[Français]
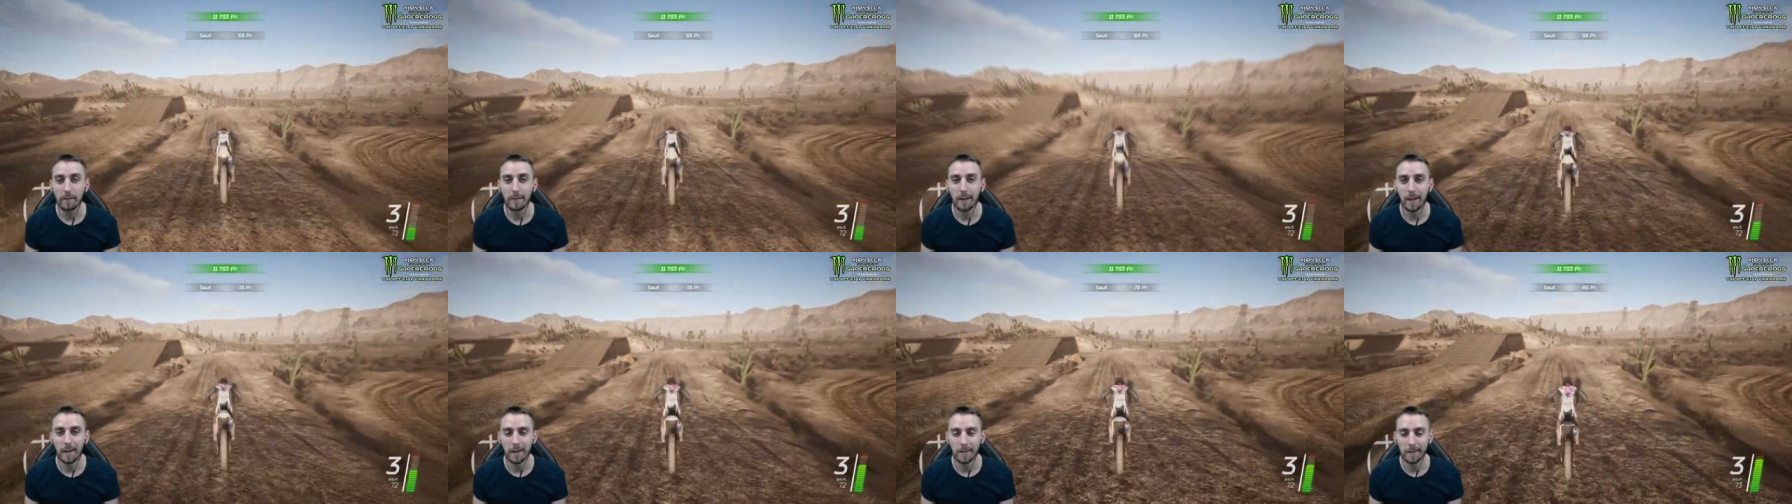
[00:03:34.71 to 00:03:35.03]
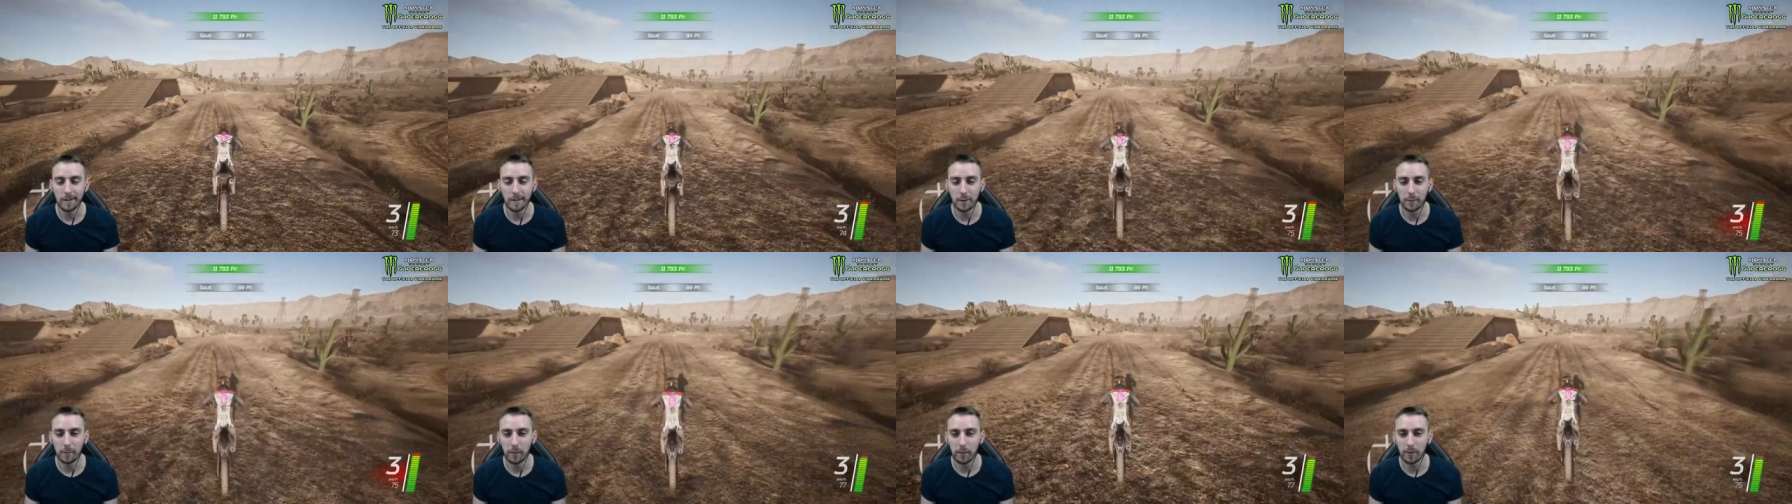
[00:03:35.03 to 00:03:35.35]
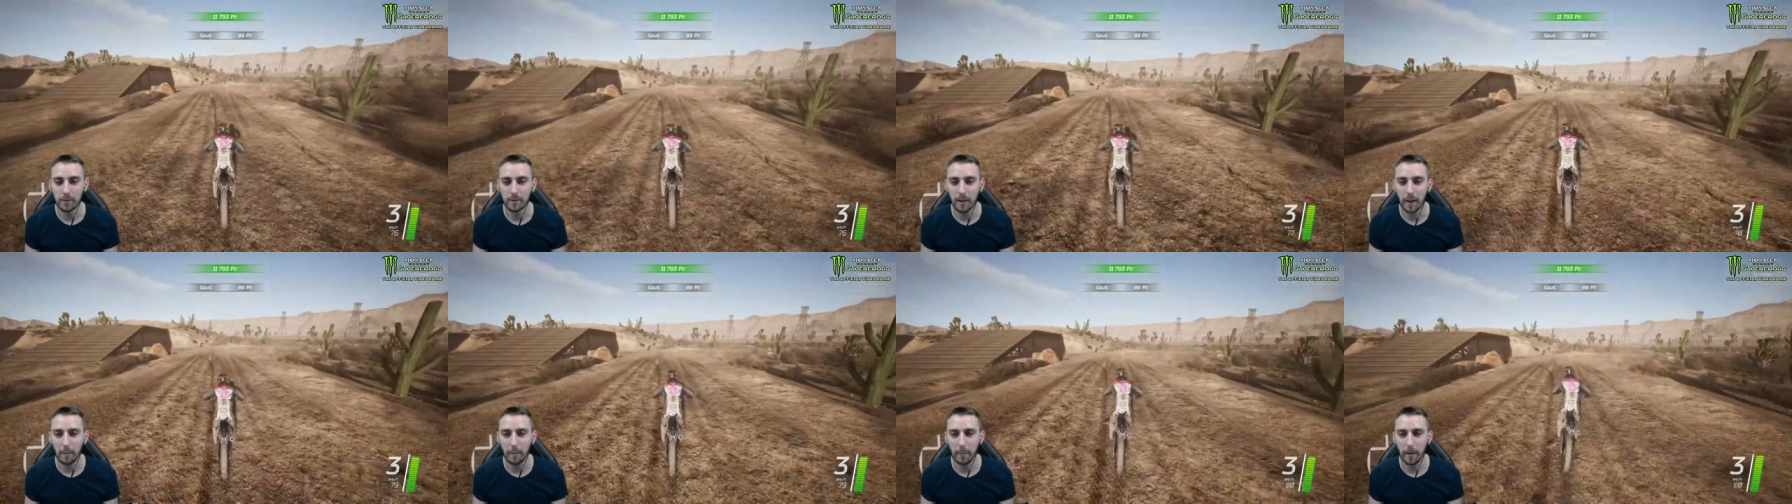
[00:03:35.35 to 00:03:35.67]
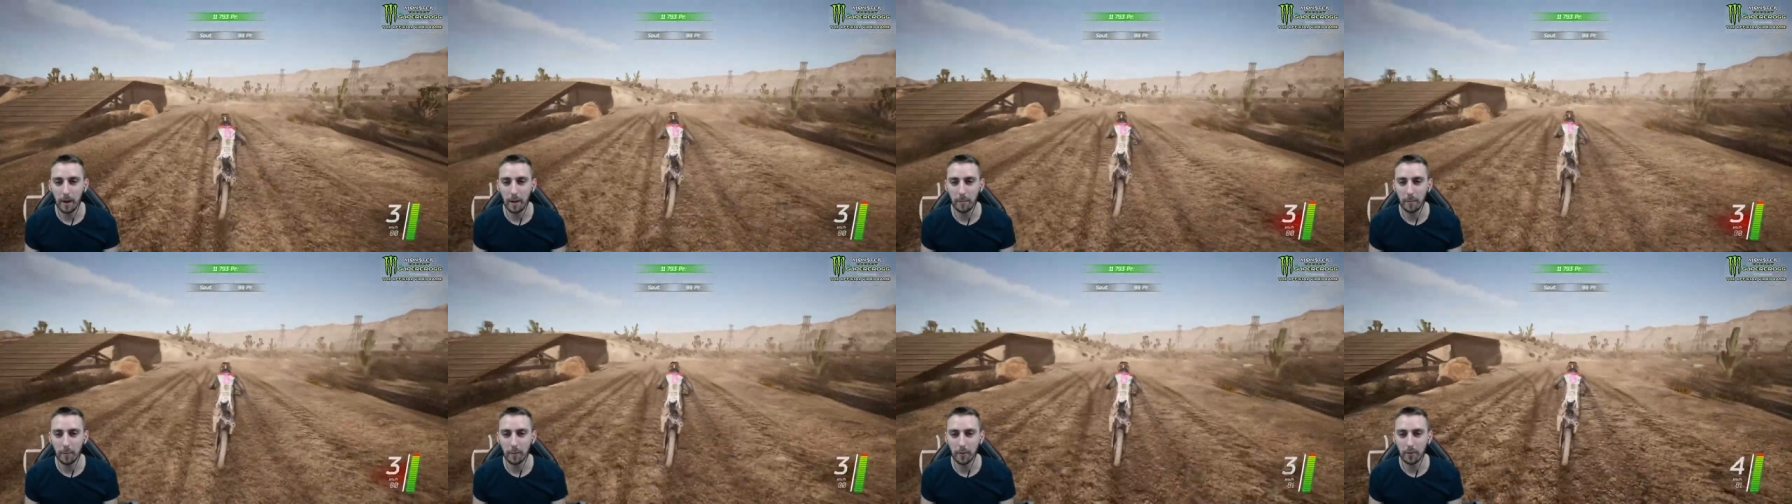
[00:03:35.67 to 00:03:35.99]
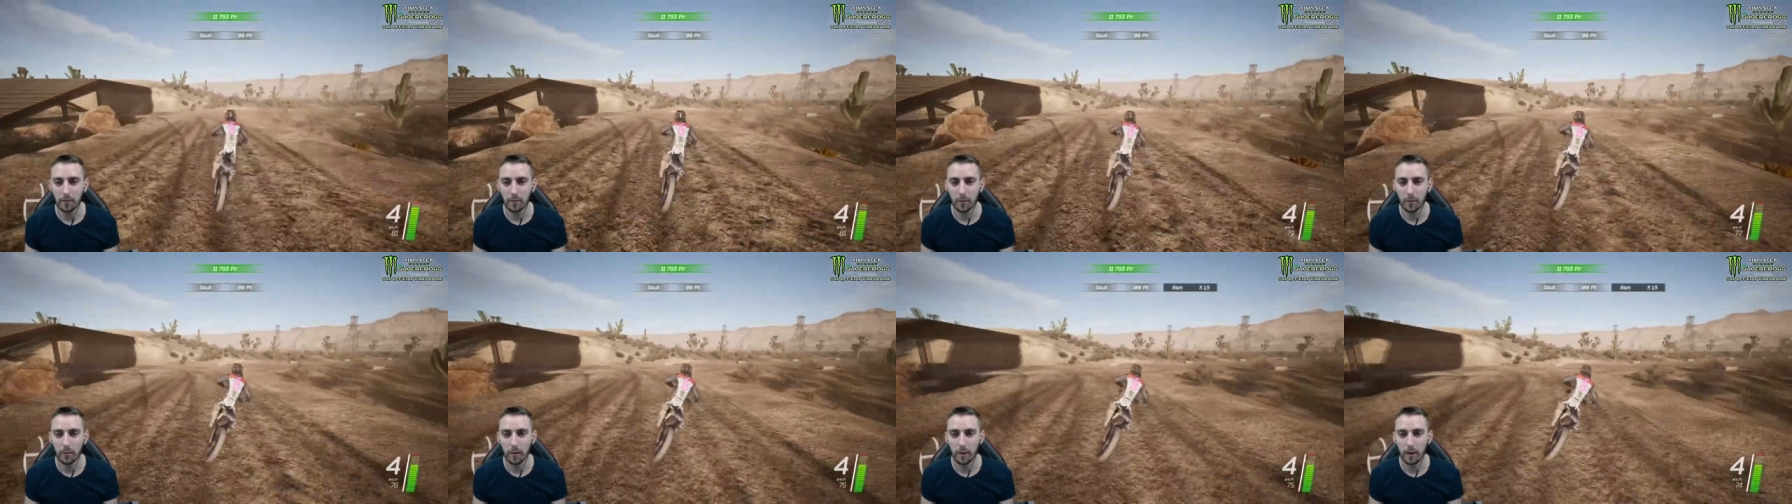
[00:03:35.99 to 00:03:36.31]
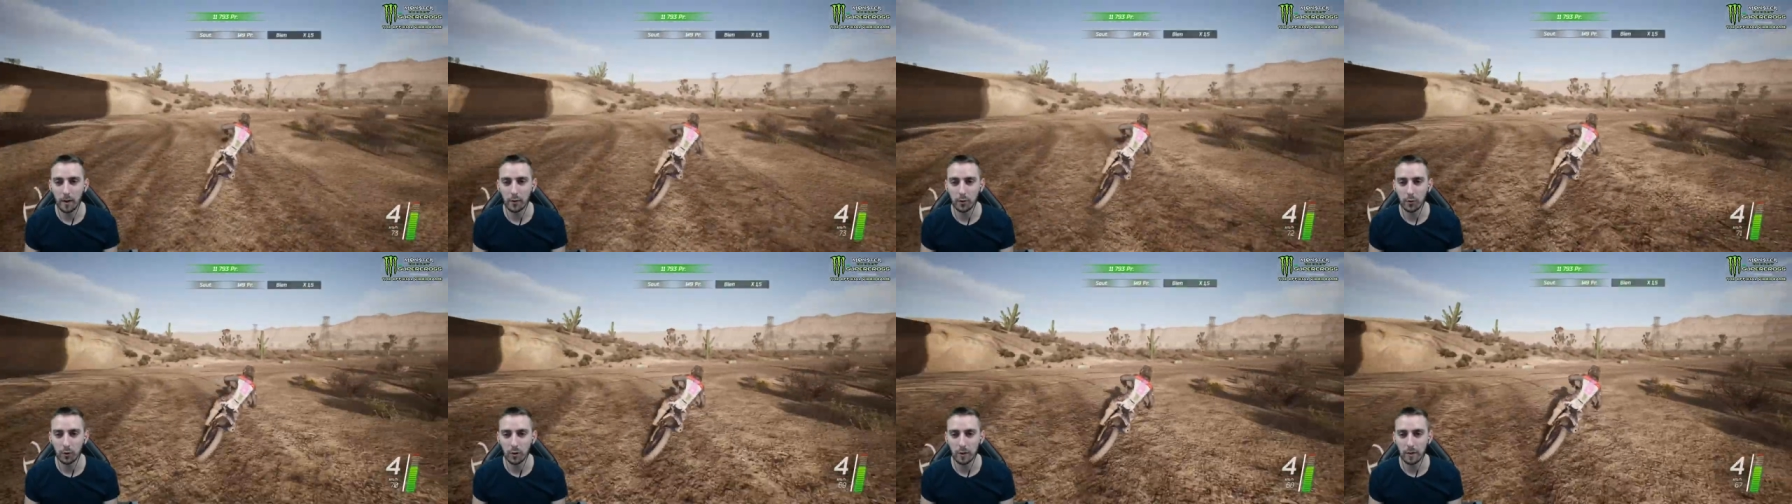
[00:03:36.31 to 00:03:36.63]
Hein, j'espère que vous serez prêts les potes. On
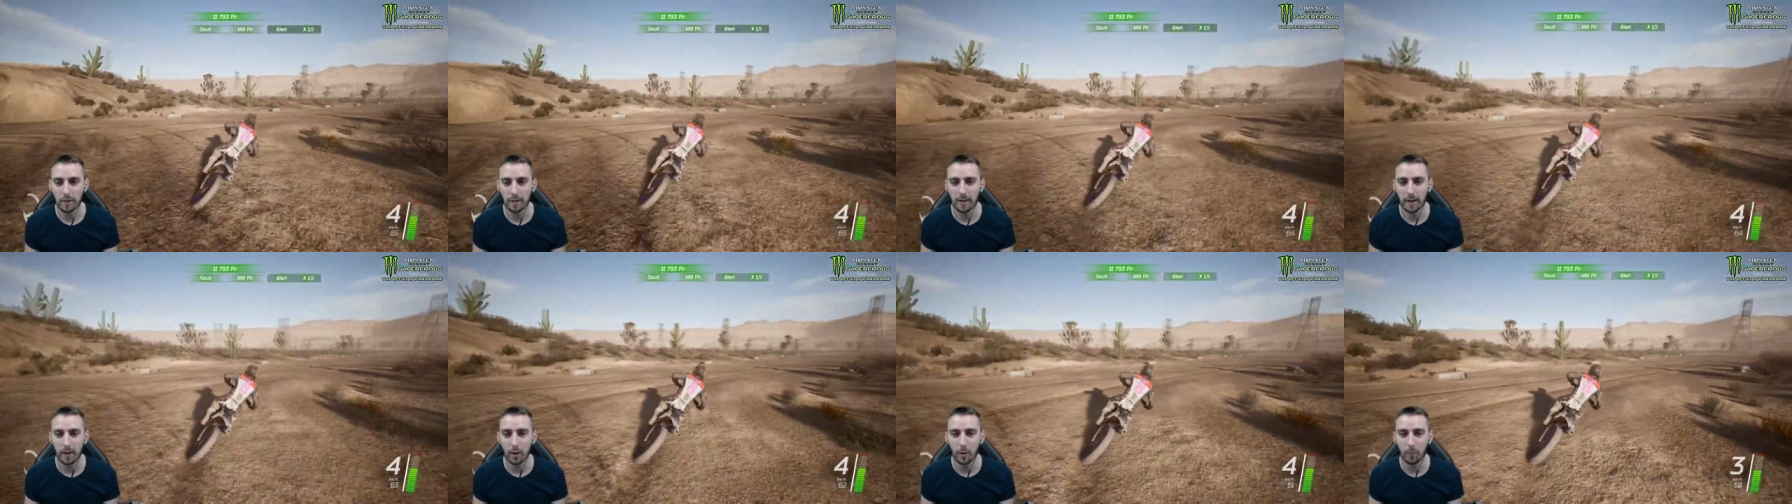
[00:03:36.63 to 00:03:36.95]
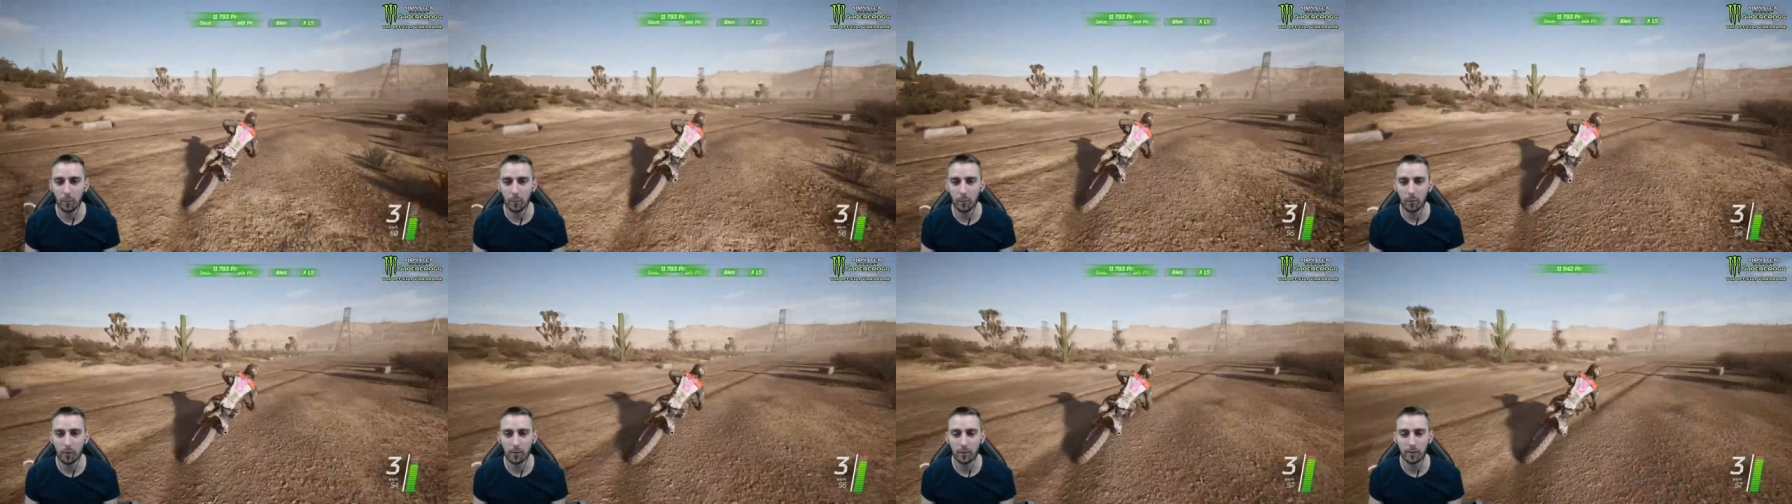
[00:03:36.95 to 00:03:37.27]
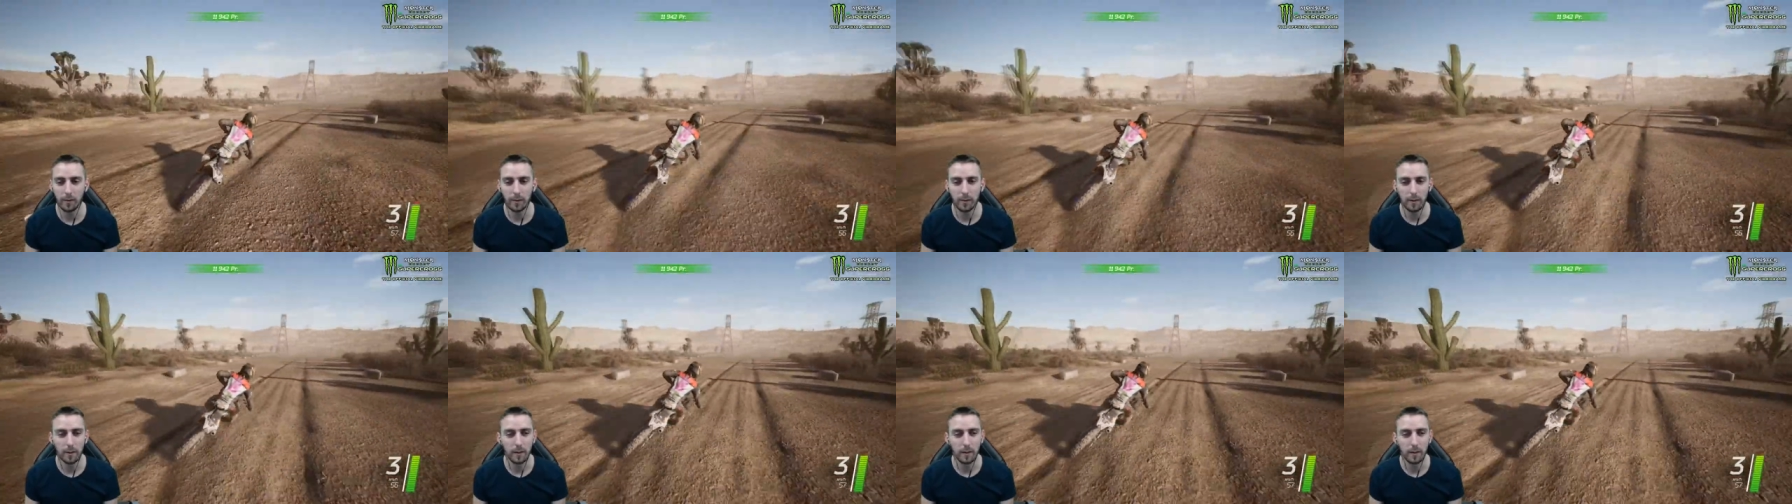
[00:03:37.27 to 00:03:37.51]
va changer de terrain en plus.